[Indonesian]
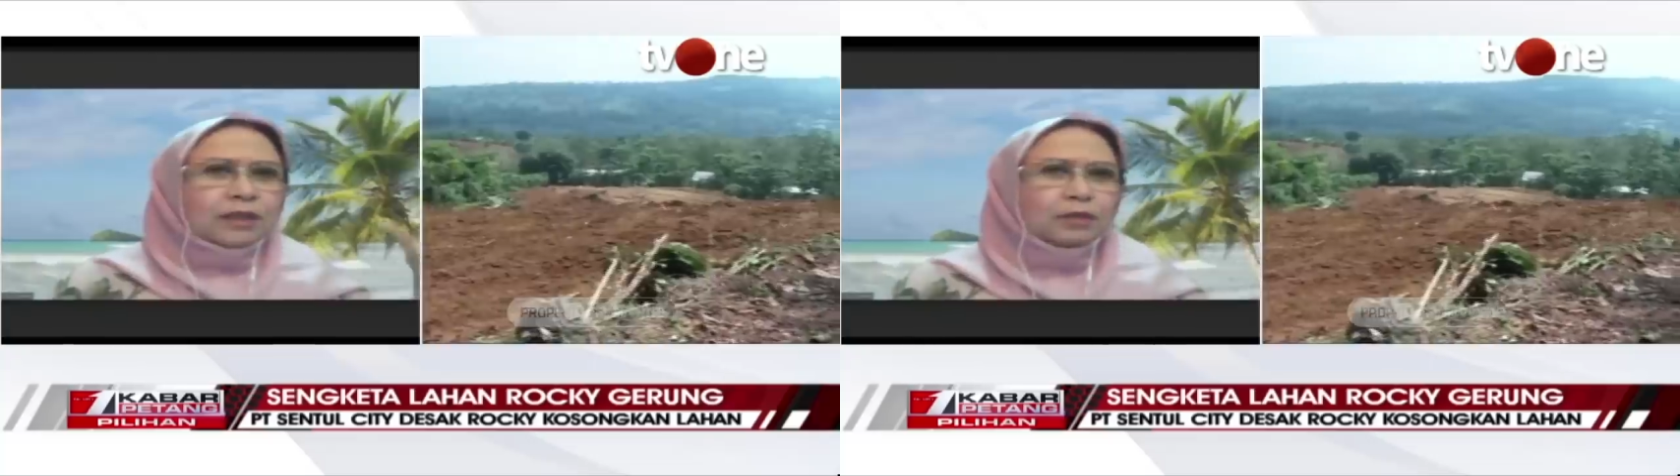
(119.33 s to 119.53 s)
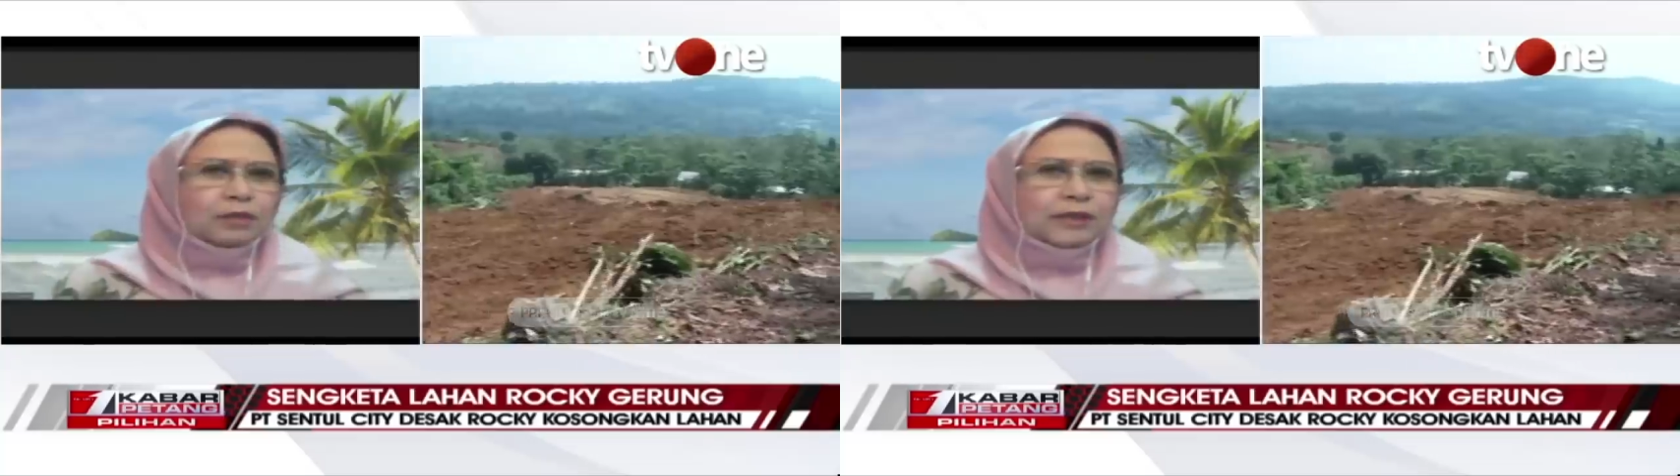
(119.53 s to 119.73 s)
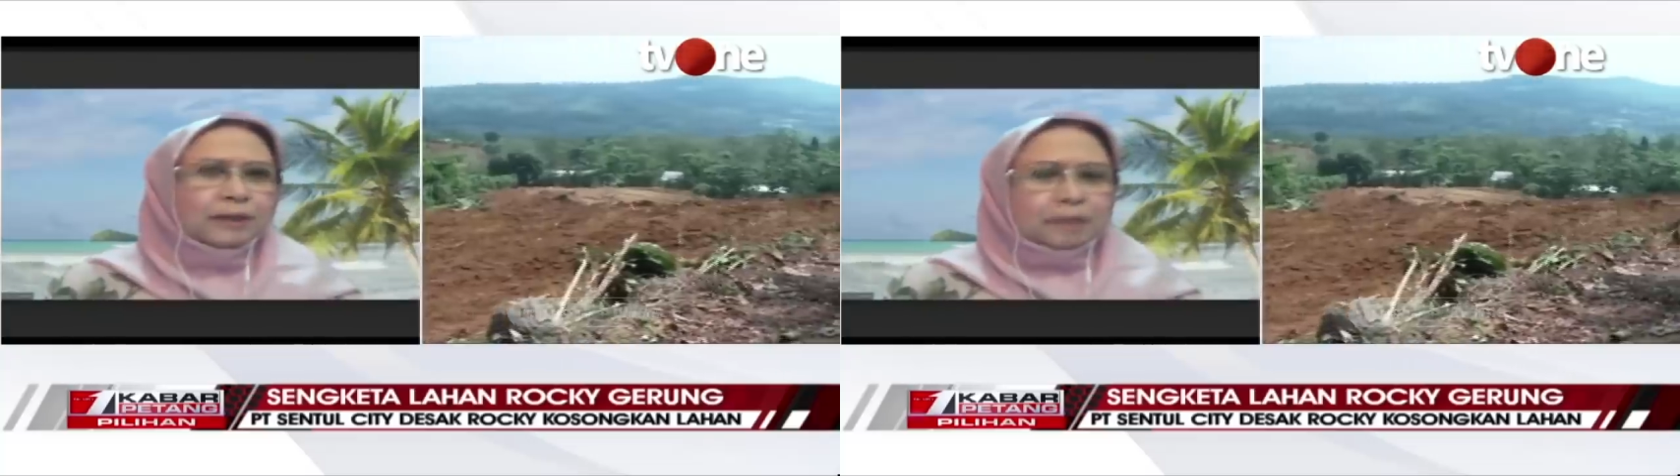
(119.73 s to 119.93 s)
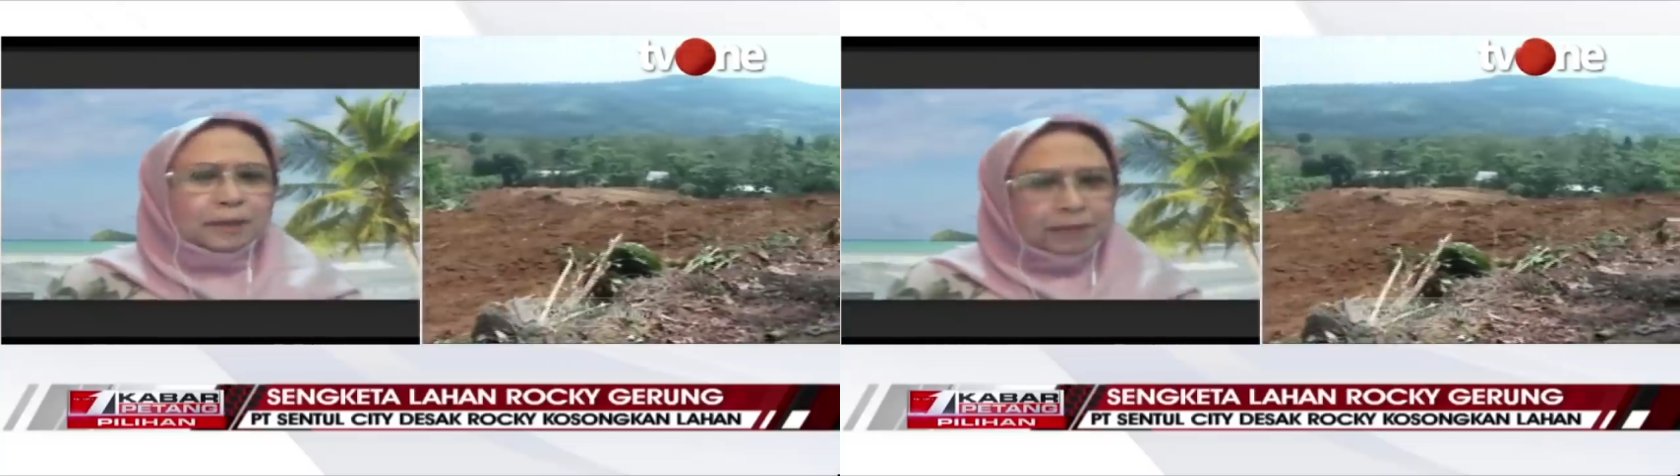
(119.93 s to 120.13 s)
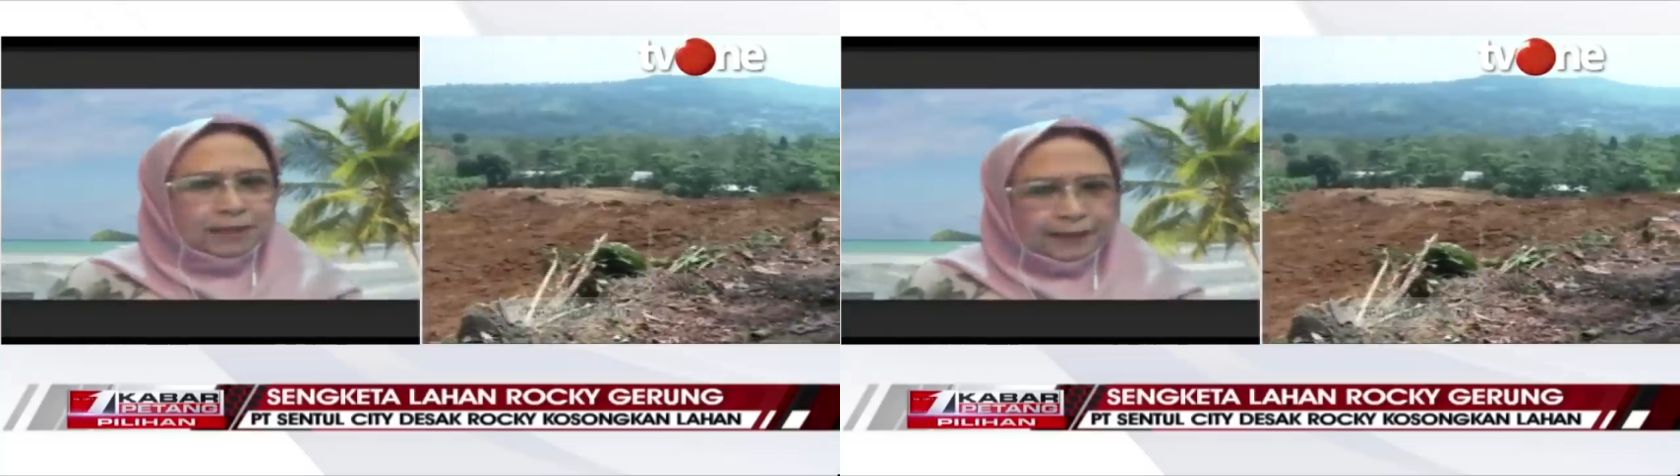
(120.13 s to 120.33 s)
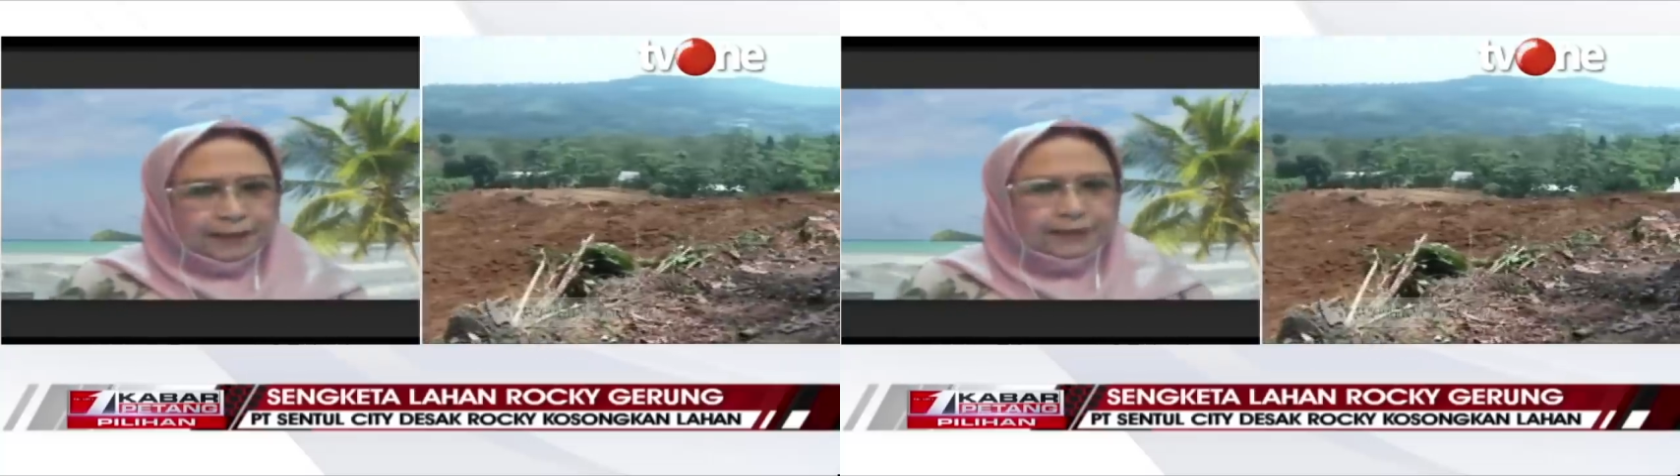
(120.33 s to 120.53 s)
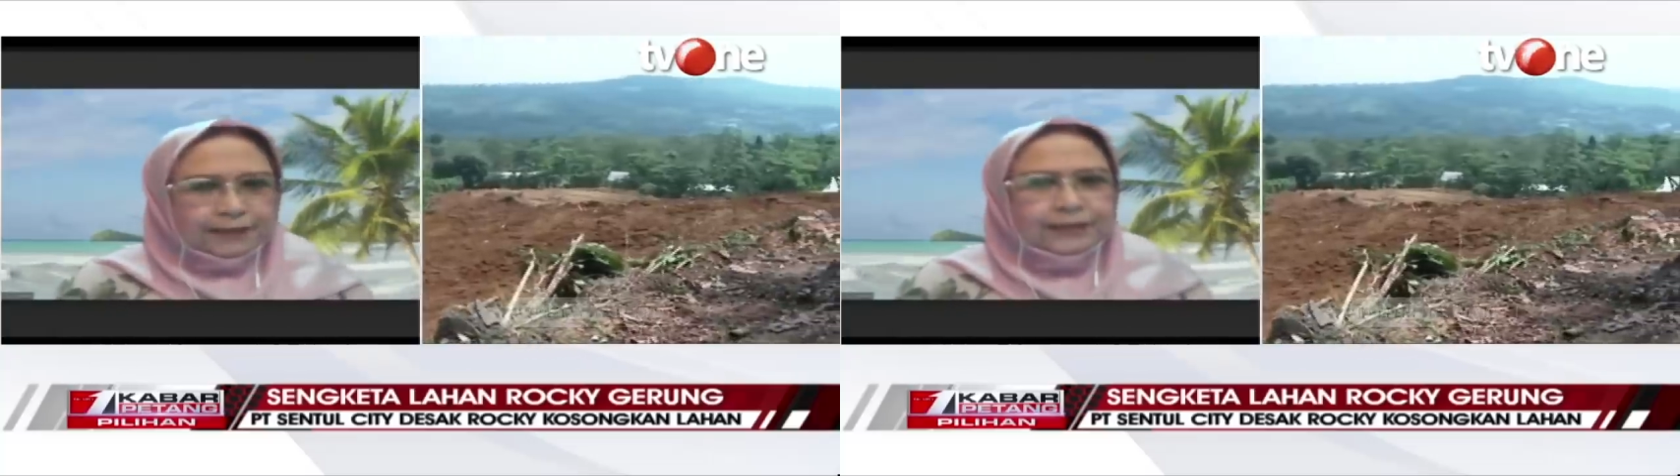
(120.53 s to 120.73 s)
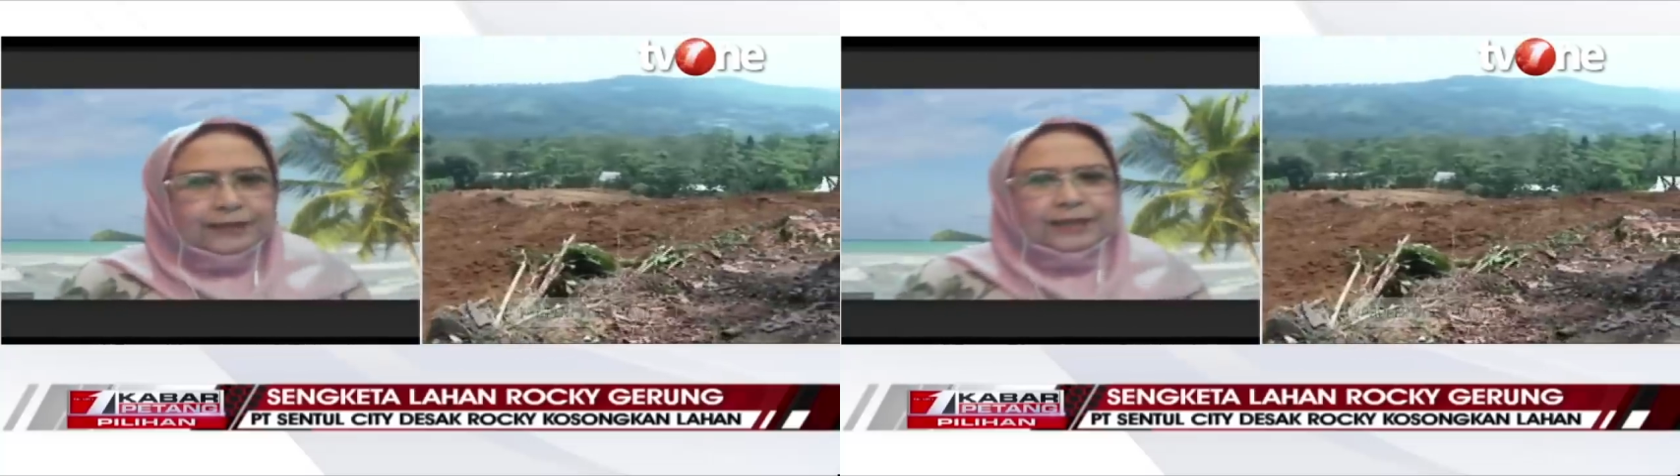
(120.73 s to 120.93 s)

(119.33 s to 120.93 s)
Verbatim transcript: gedung yang permanen.